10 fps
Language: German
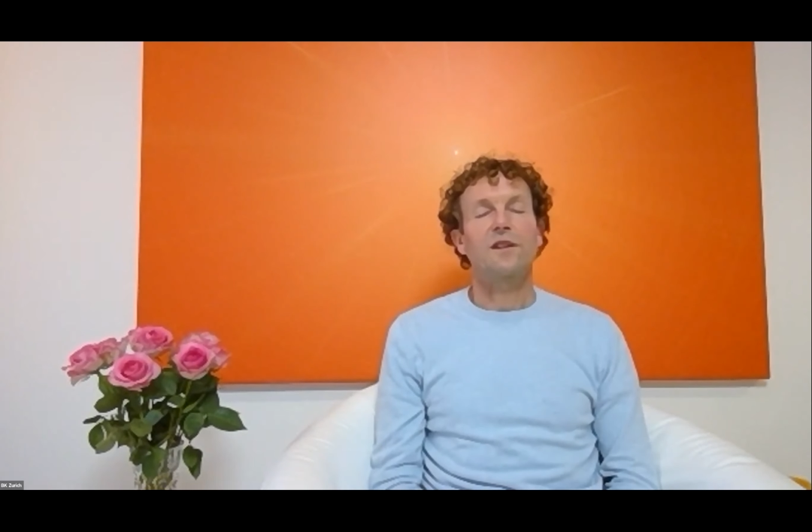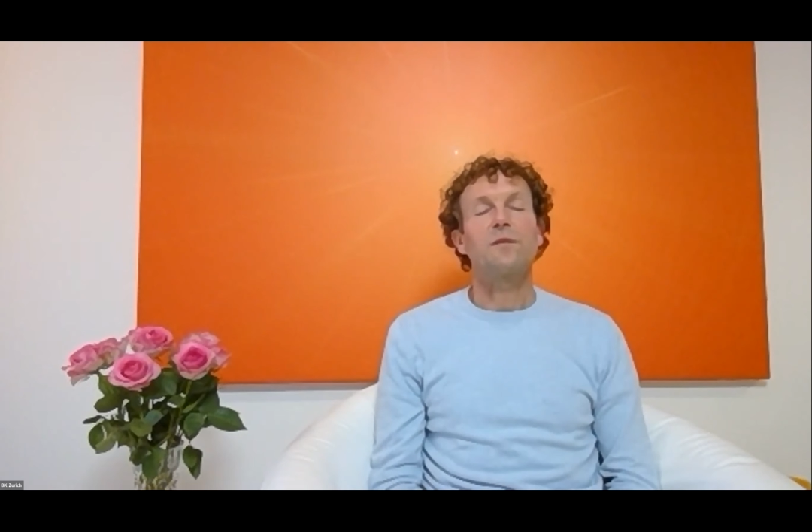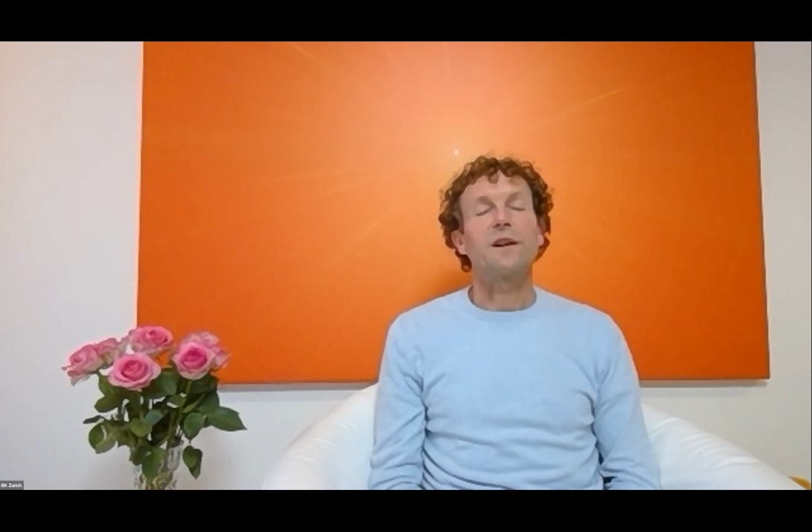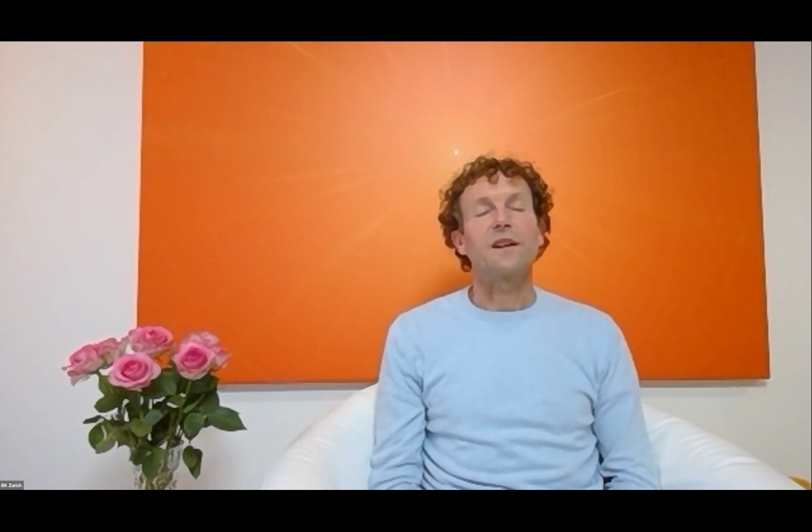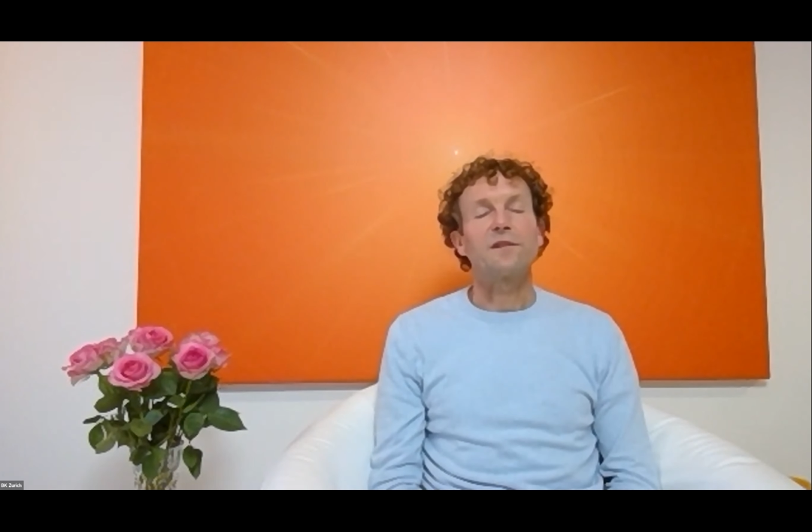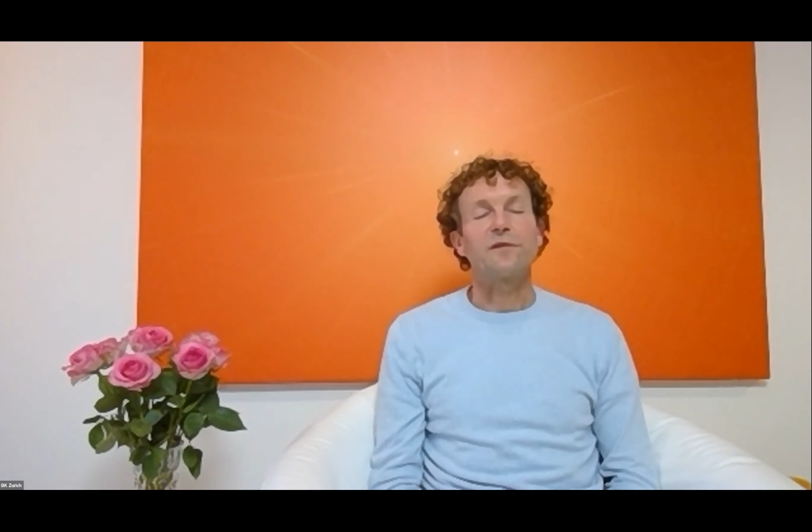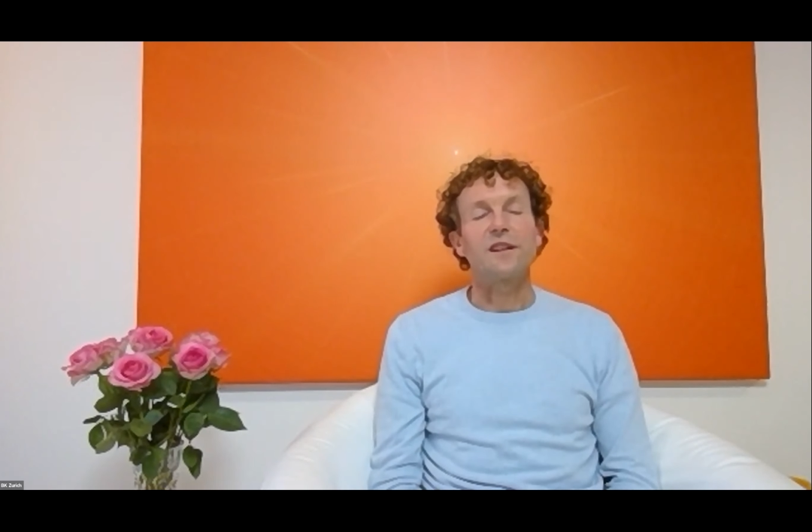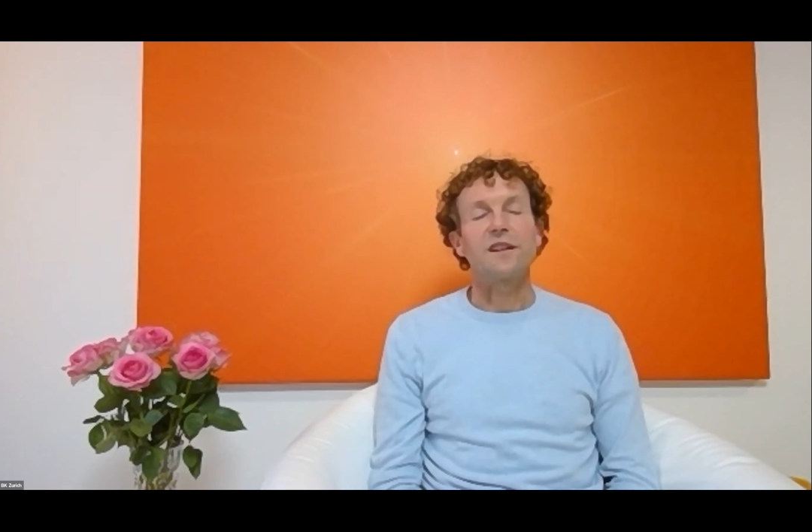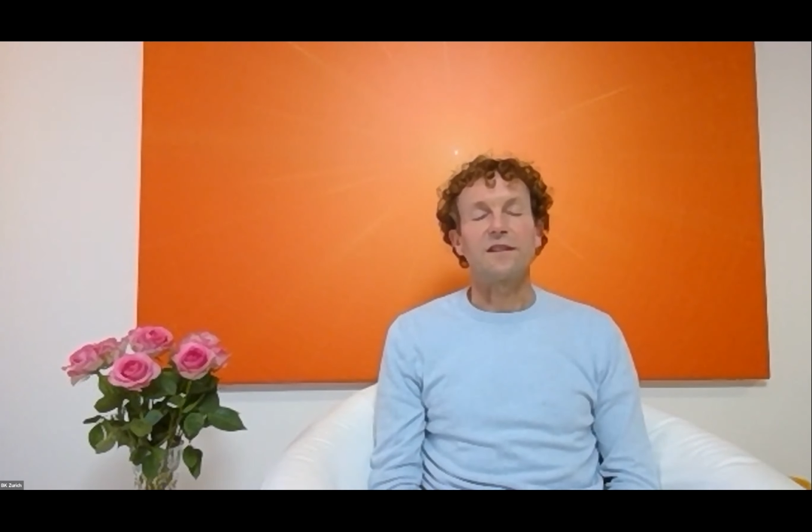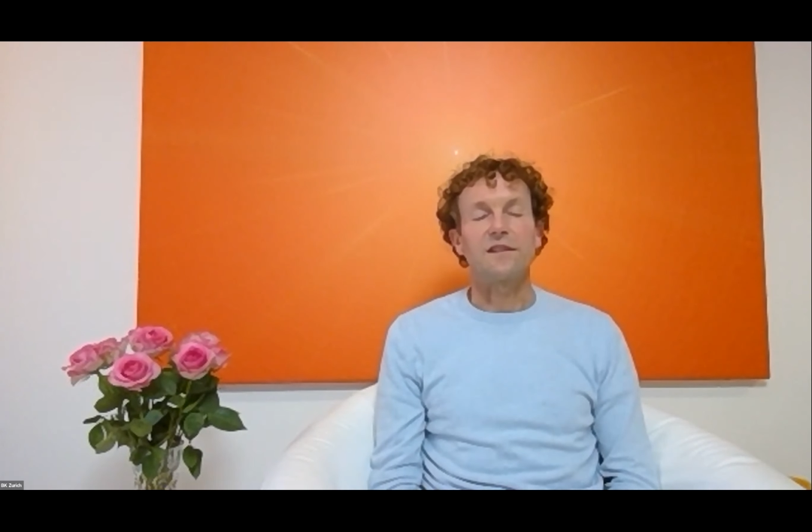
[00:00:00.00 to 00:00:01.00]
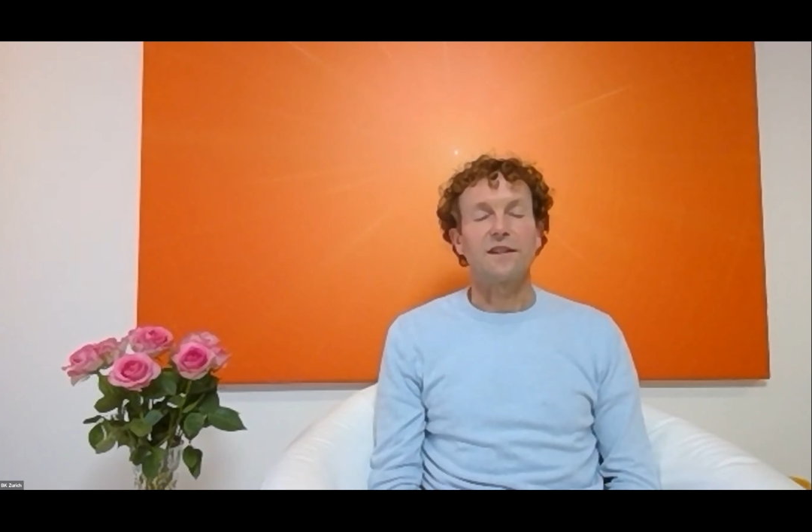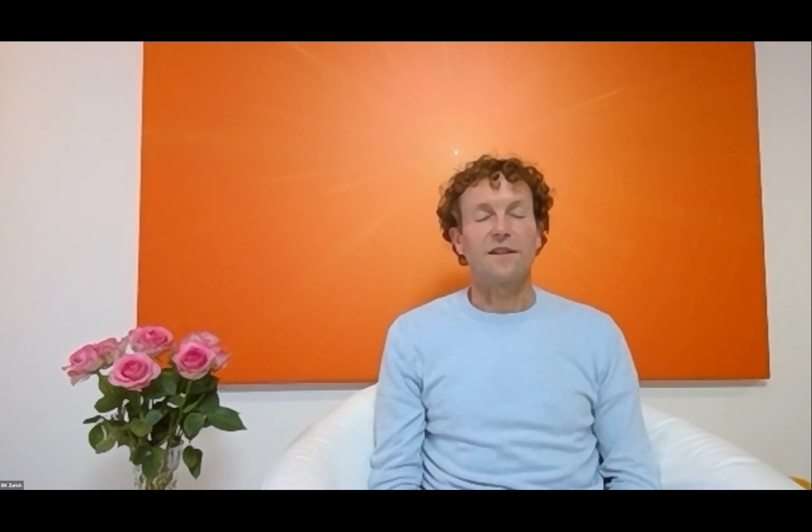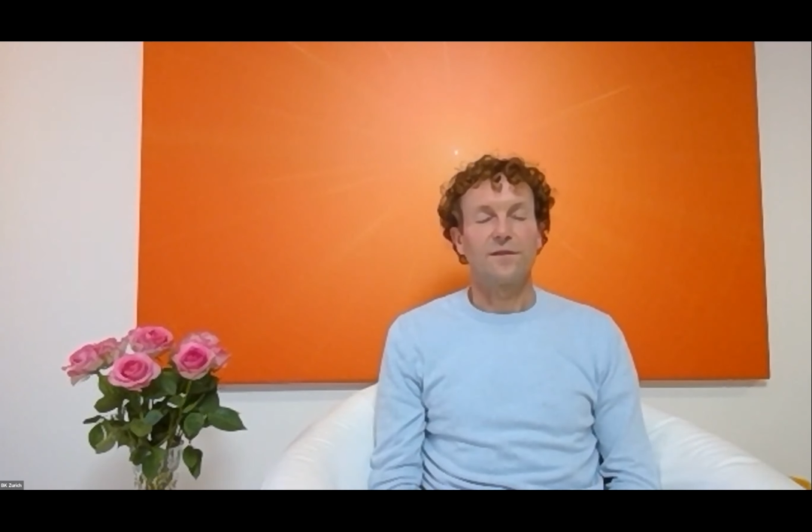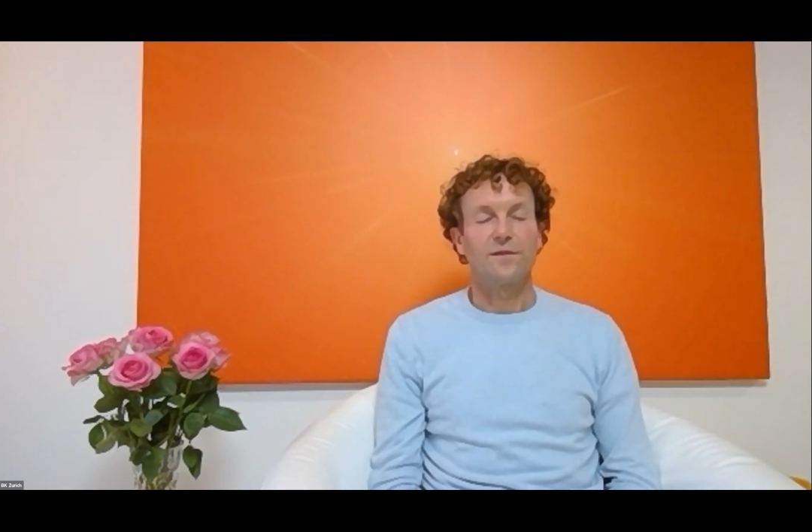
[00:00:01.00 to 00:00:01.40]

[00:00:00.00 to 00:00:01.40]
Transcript: in meinen Frieden.